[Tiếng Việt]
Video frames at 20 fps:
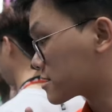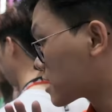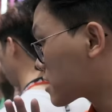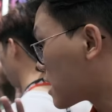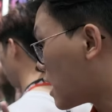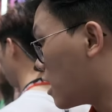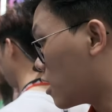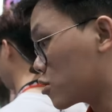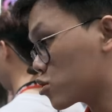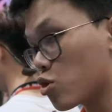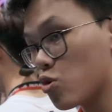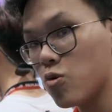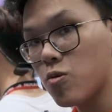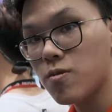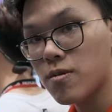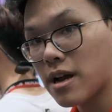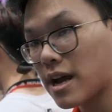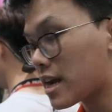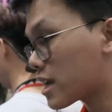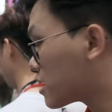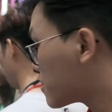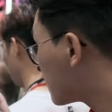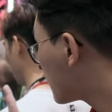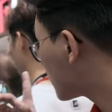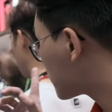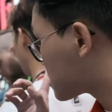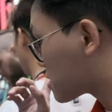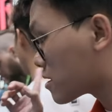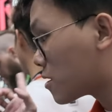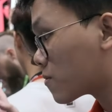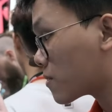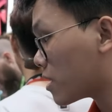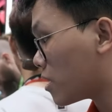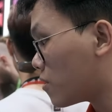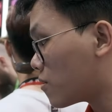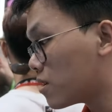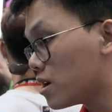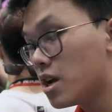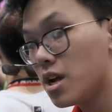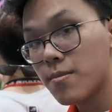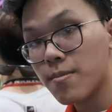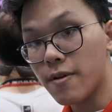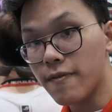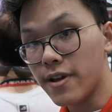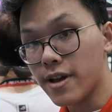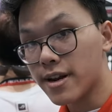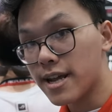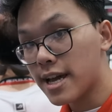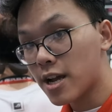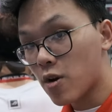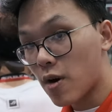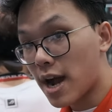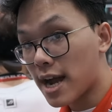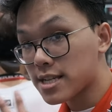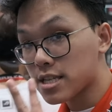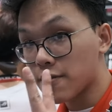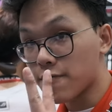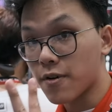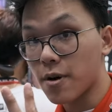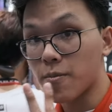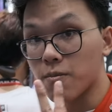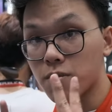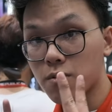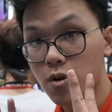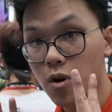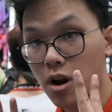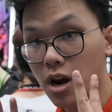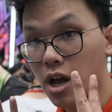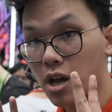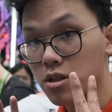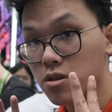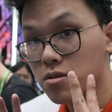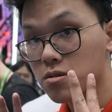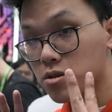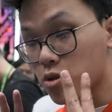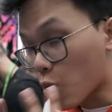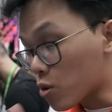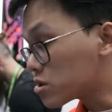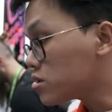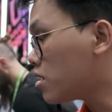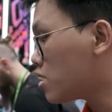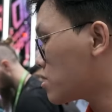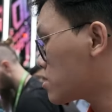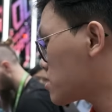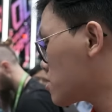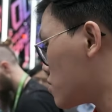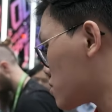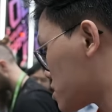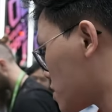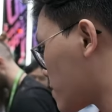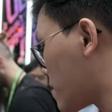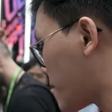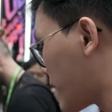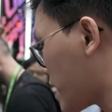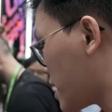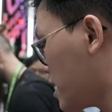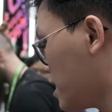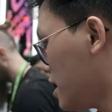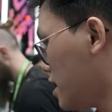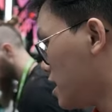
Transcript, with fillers: rất là hứng thú. Anh em biết tại sao đông này không? Bởi vì ở đây có hai sản phẩm gọi là tối thượng của trong năm nay.